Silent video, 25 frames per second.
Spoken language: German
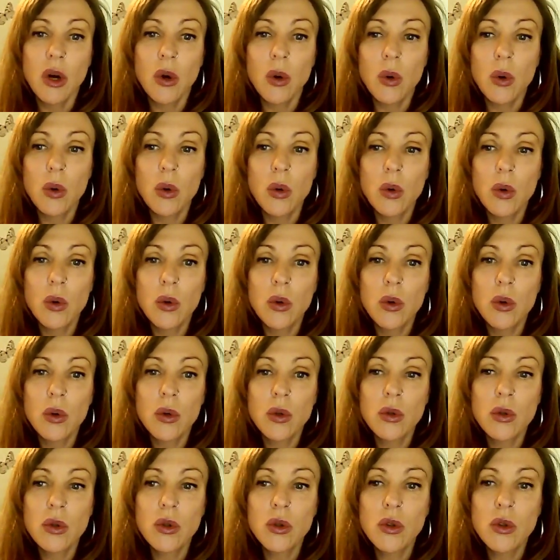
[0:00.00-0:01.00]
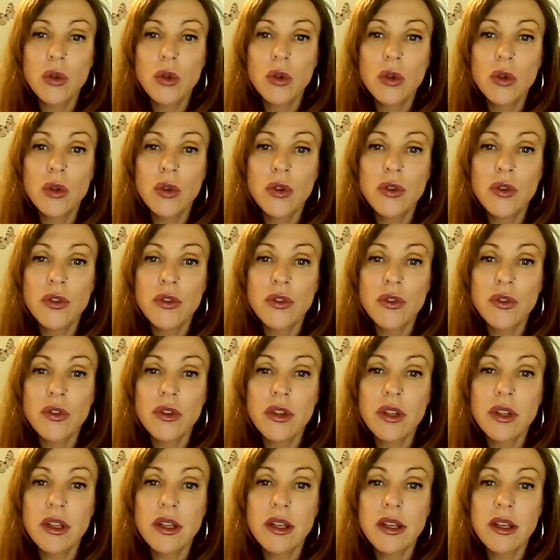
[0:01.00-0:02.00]
Und
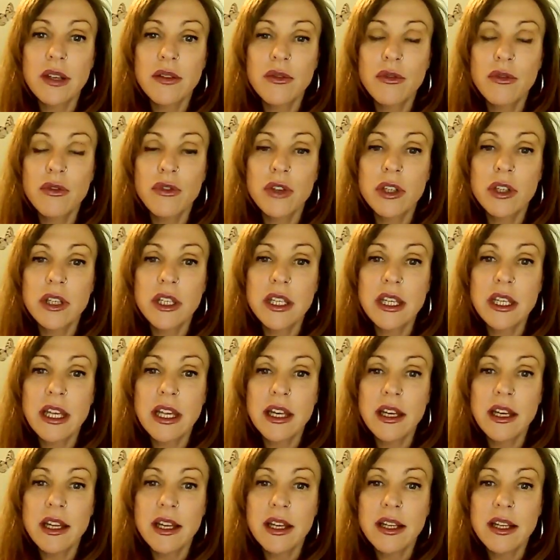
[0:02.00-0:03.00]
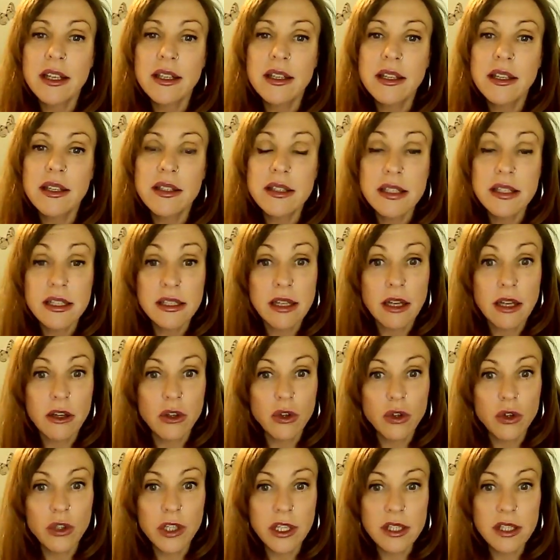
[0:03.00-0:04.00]
für diejenigen, die sich dann
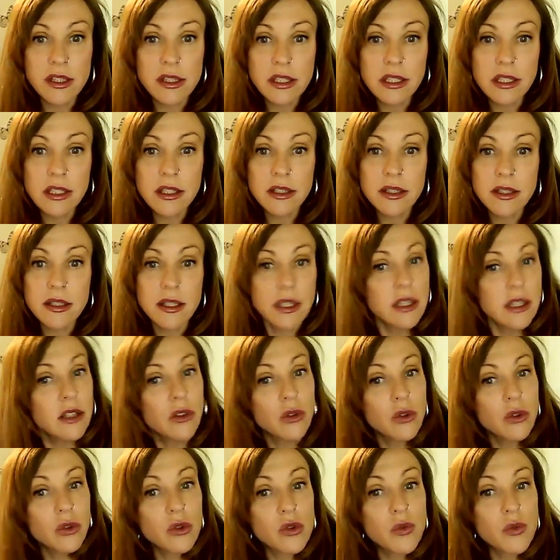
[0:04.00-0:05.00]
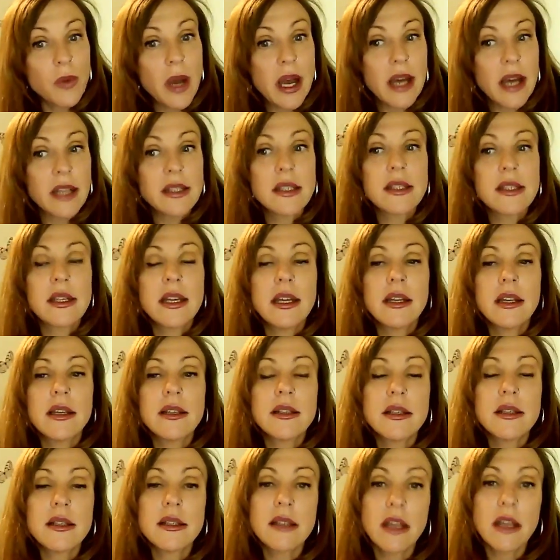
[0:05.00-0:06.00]
noch nicht sicher sind und zum Arzt gehen,
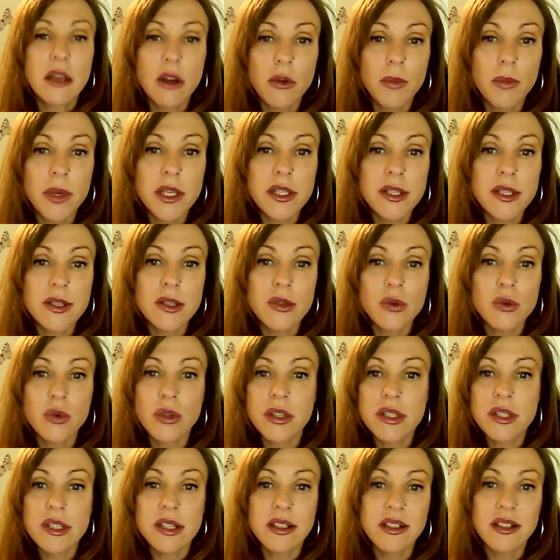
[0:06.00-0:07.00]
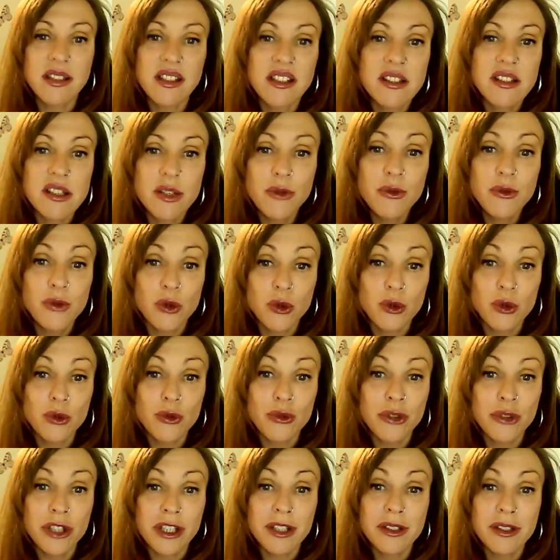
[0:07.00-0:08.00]
ist es dann auch meistens so, dass dann nichts
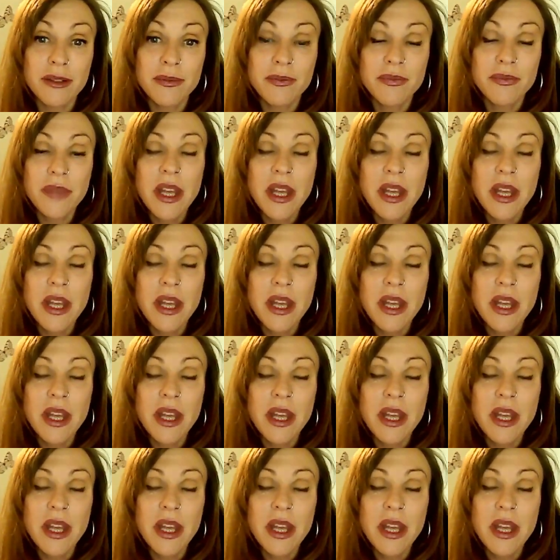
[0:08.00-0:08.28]
gefunden wird.